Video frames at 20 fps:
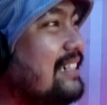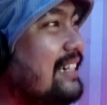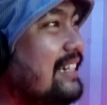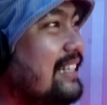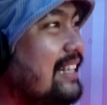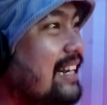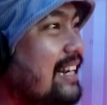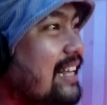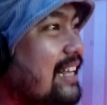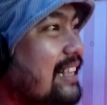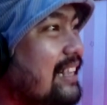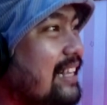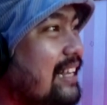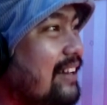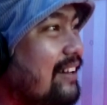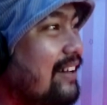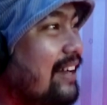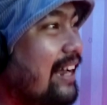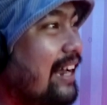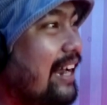nih kita lihat
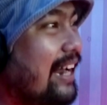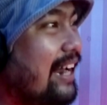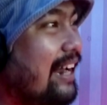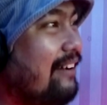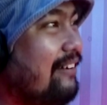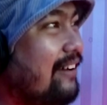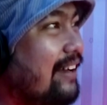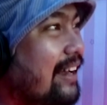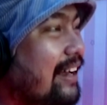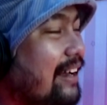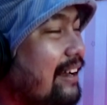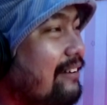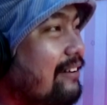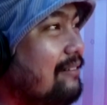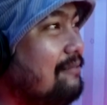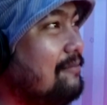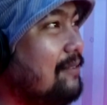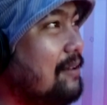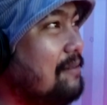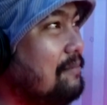nih. Oke, oke,
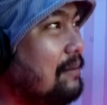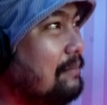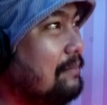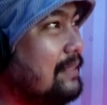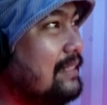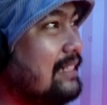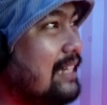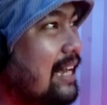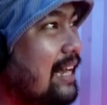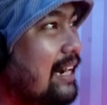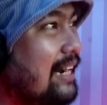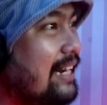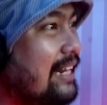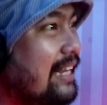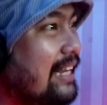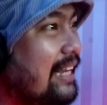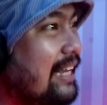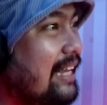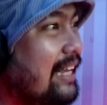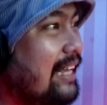udah mulai perpisahan
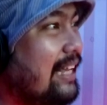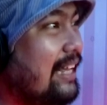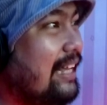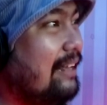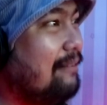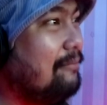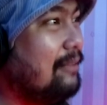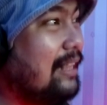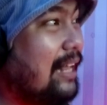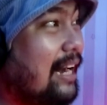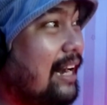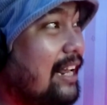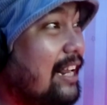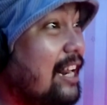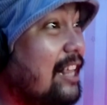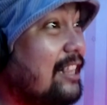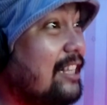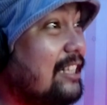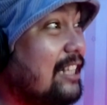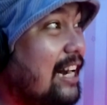nih. Bentar lagi
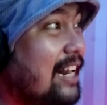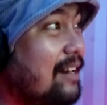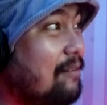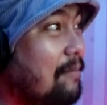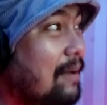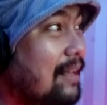nanti terakhir